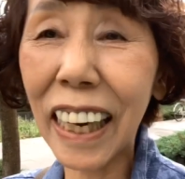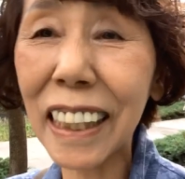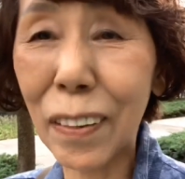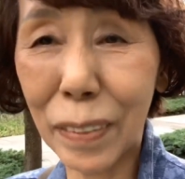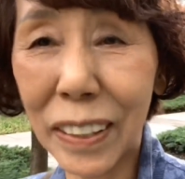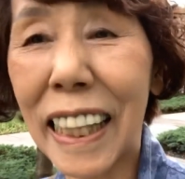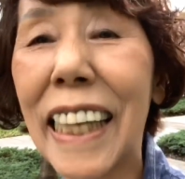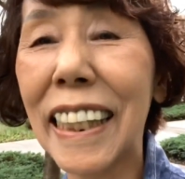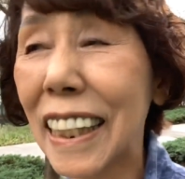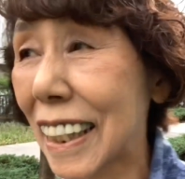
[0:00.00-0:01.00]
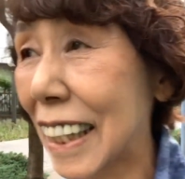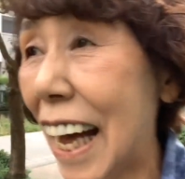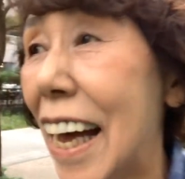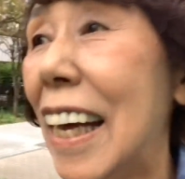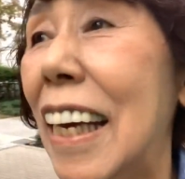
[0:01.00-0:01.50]
うかと思ったんです
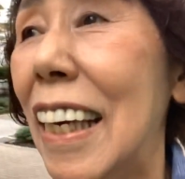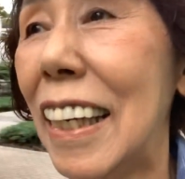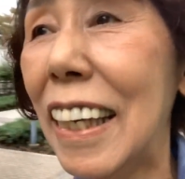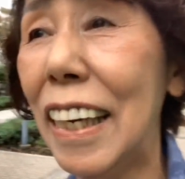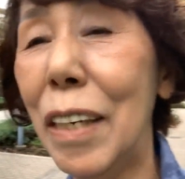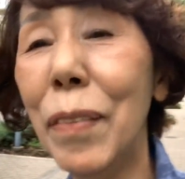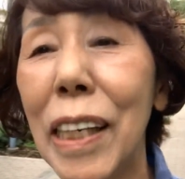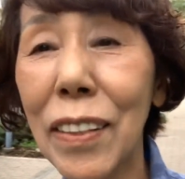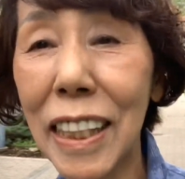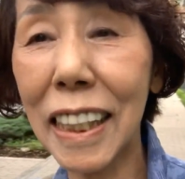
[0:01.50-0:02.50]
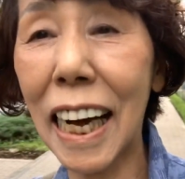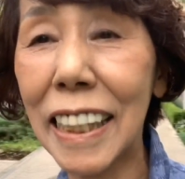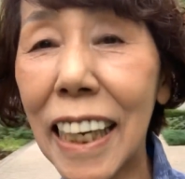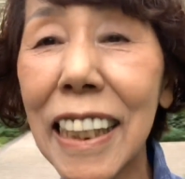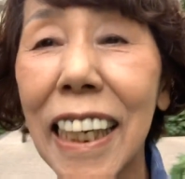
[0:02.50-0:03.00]
が、今の時
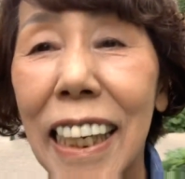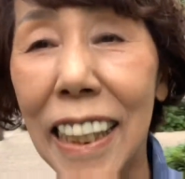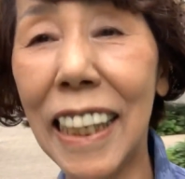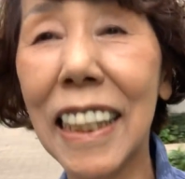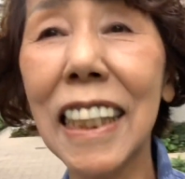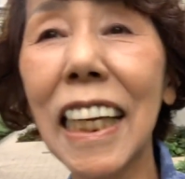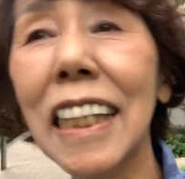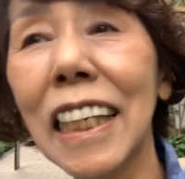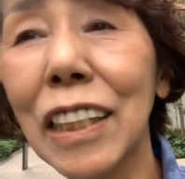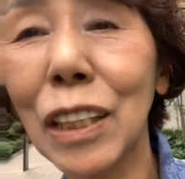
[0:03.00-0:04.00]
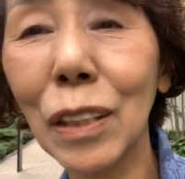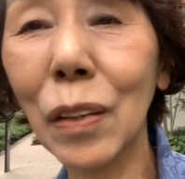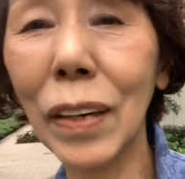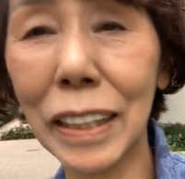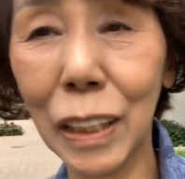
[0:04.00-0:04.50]
間なぜかね自転車通
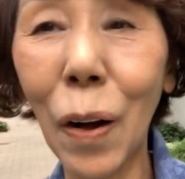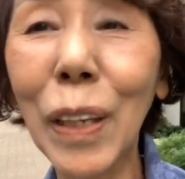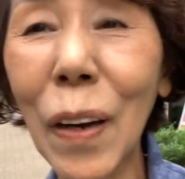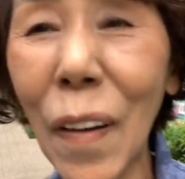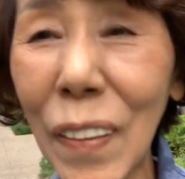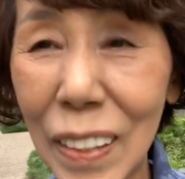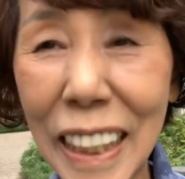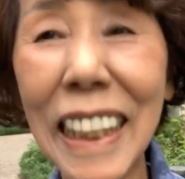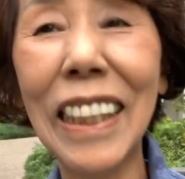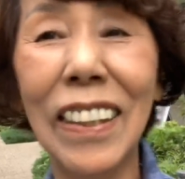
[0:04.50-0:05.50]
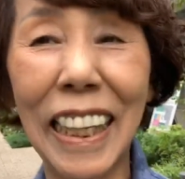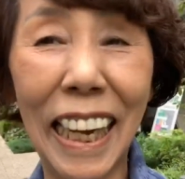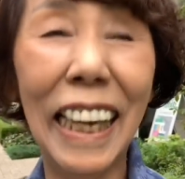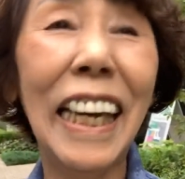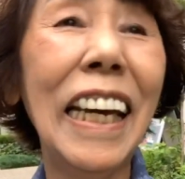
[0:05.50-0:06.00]
行がすごく多いので、